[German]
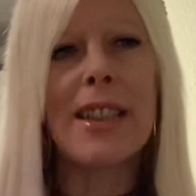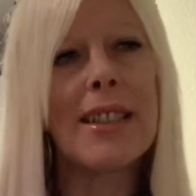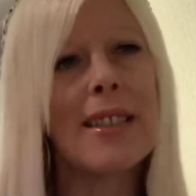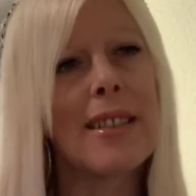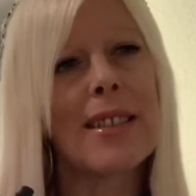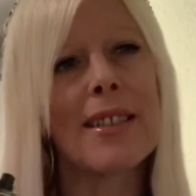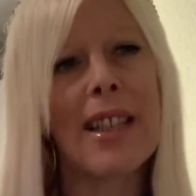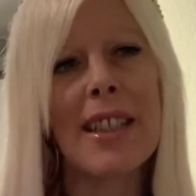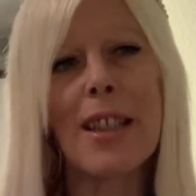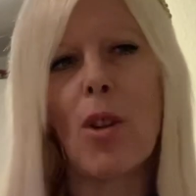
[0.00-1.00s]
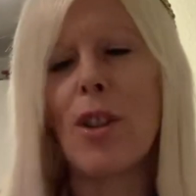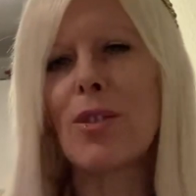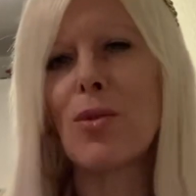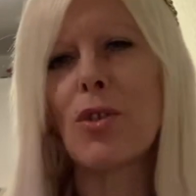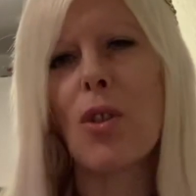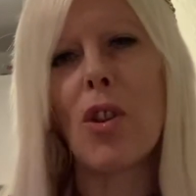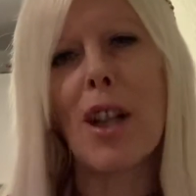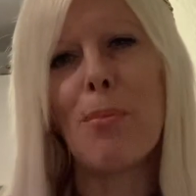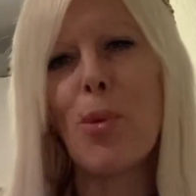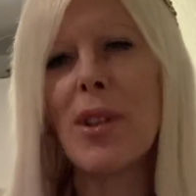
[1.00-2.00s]
dieses Sandelholz und
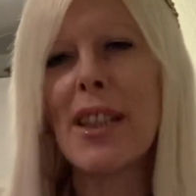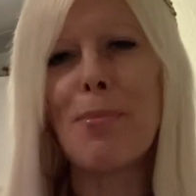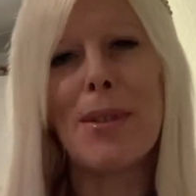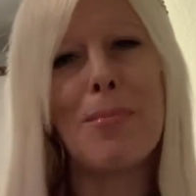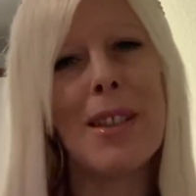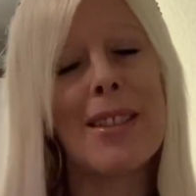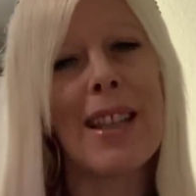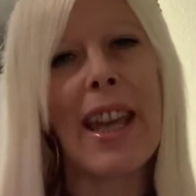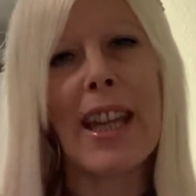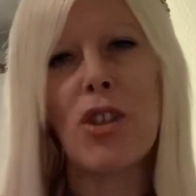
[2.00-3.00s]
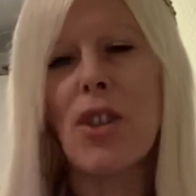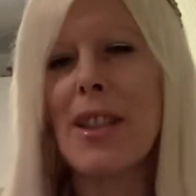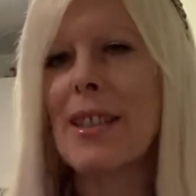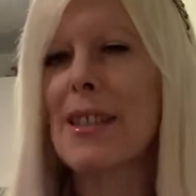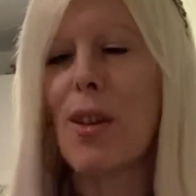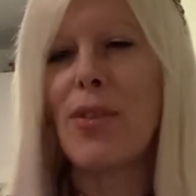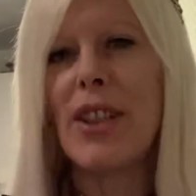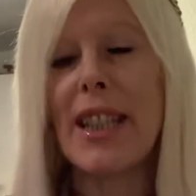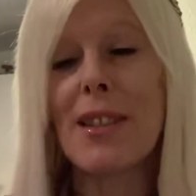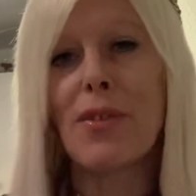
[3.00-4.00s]
Tonkabohne gibt ihm diese Edginess auf
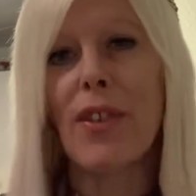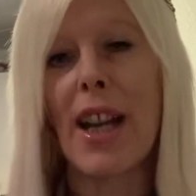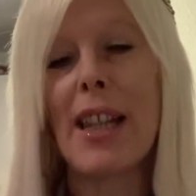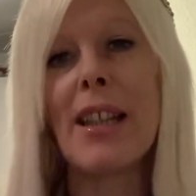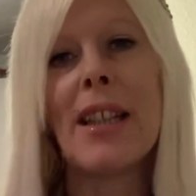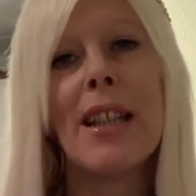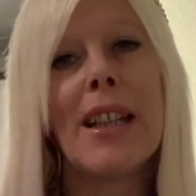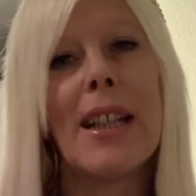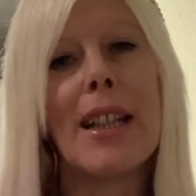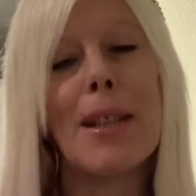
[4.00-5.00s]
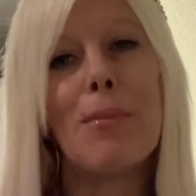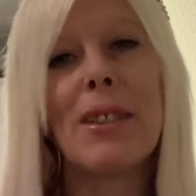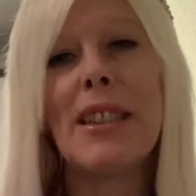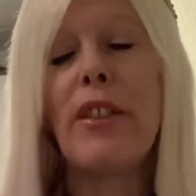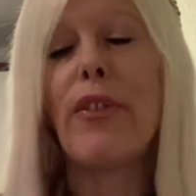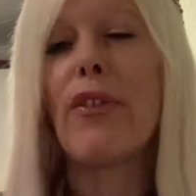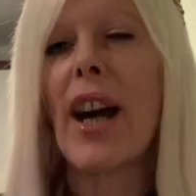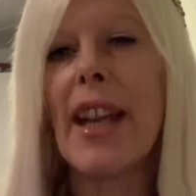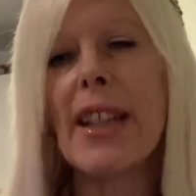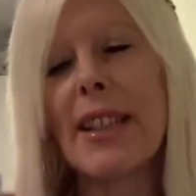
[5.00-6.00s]
jeden Fall. Ähm, die
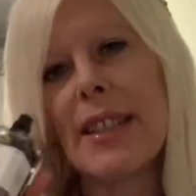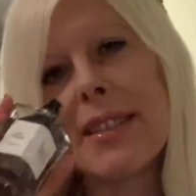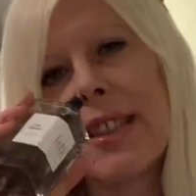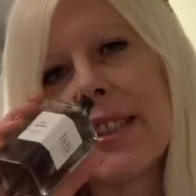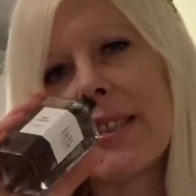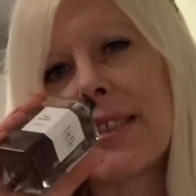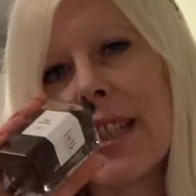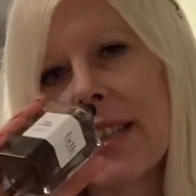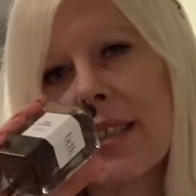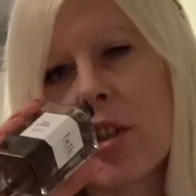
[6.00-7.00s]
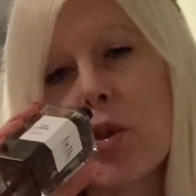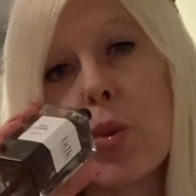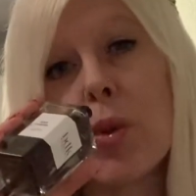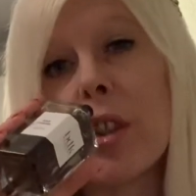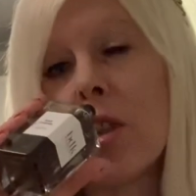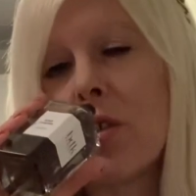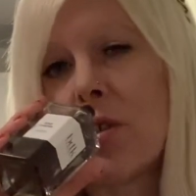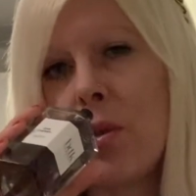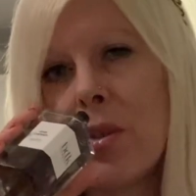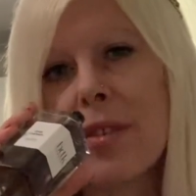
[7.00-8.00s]
Feige ist hier sehr, sehr schön.
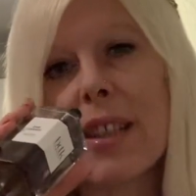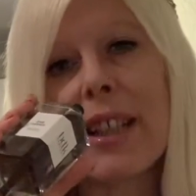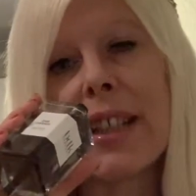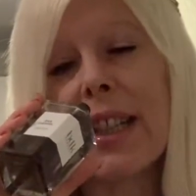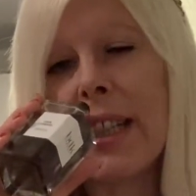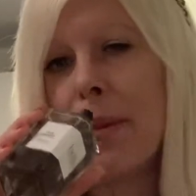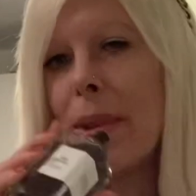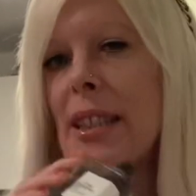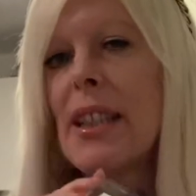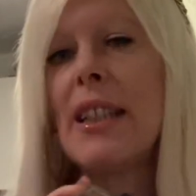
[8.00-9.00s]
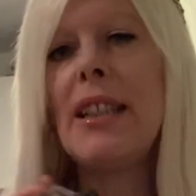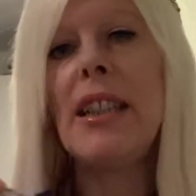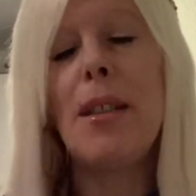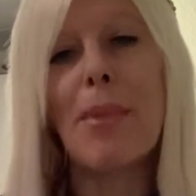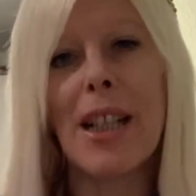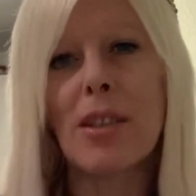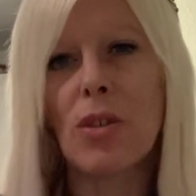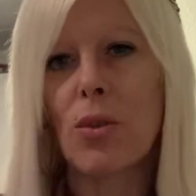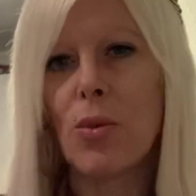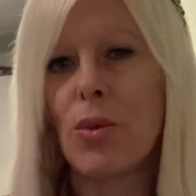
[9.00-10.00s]
Süß, cremig, niemals
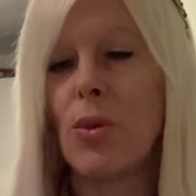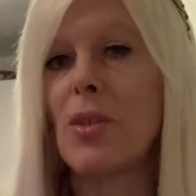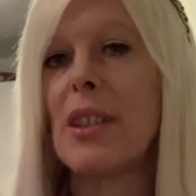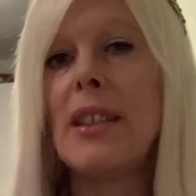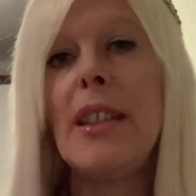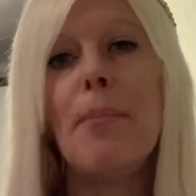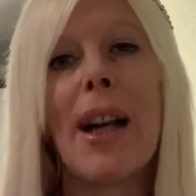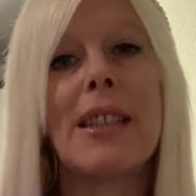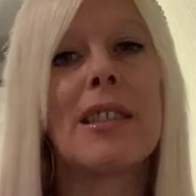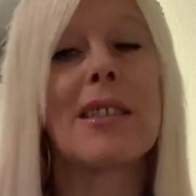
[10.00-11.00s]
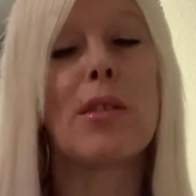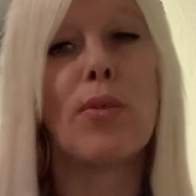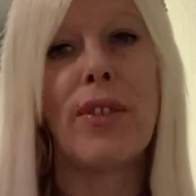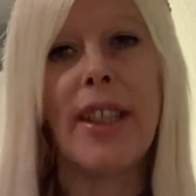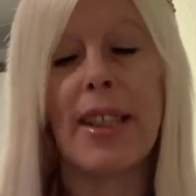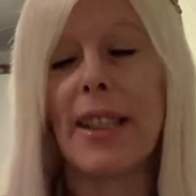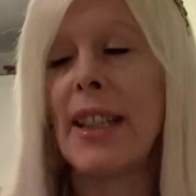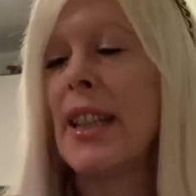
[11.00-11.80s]
zu süß, niemals zu viel.